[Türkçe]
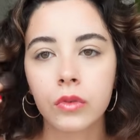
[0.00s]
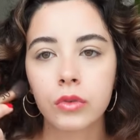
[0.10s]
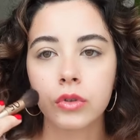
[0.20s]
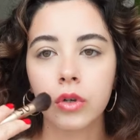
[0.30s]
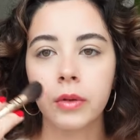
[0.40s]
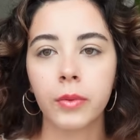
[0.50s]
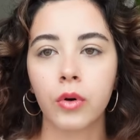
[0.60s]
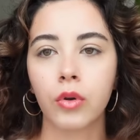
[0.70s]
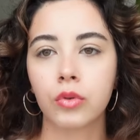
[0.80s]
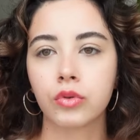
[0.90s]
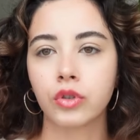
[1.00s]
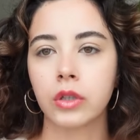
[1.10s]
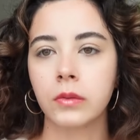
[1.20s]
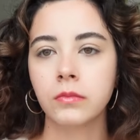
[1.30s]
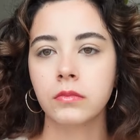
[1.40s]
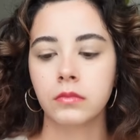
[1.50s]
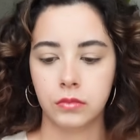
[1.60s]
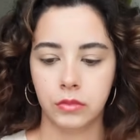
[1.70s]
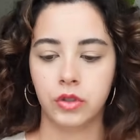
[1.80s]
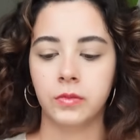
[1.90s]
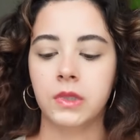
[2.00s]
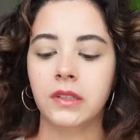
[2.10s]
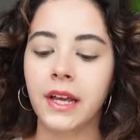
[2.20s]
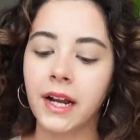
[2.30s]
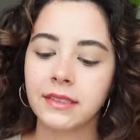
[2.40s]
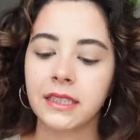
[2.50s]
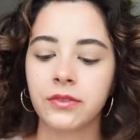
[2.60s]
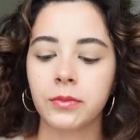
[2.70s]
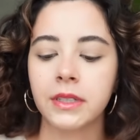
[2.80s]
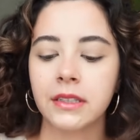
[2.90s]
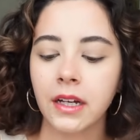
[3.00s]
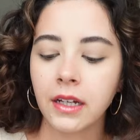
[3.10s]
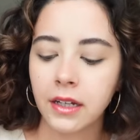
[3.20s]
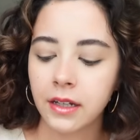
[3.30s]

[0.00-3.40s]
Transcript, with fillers: Şöyle bir oldu canım. Şimdi diğer tarafıma da